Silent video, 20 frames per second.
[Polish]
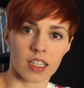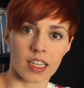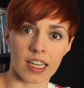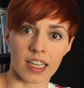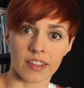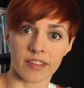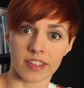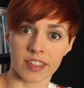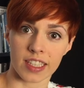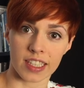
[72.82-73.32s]

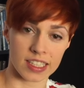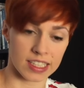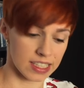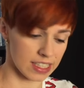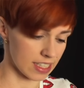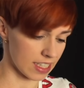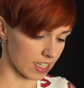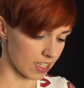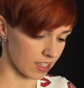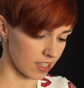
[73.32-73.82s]
Hej,
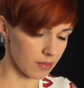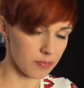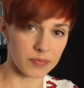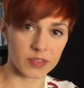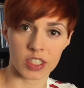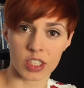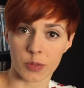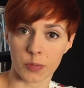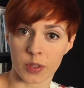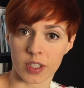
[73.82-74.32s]
witajcie z rana.
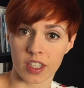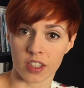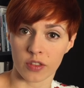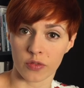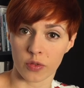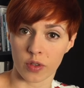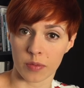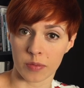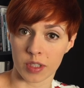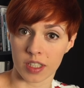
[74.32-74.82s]
Dziś
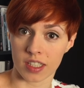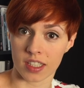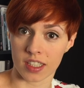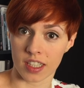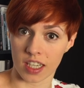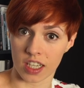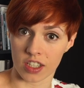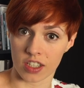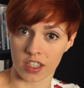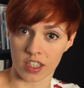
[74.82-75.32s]
postanowiłam się
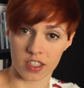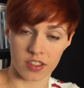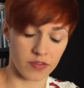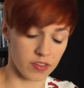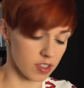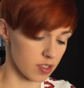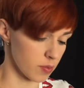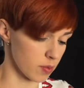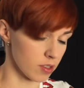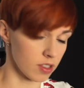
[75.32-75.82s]
streszczać,
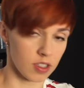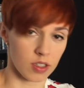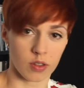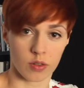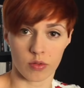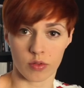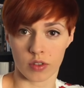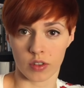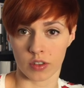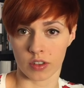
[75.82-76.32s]
więc będzie
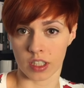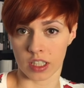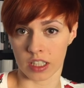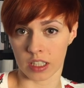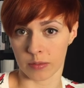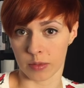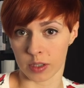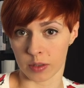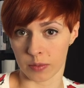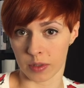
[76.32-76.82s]
krótko i na
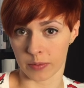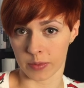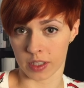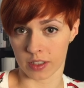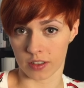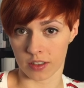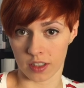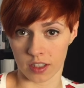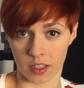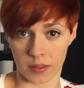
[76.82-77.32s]
temat, mam
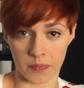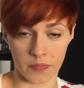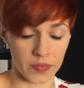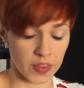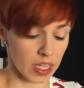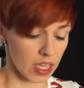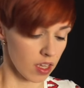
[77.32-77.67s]
nadzieję.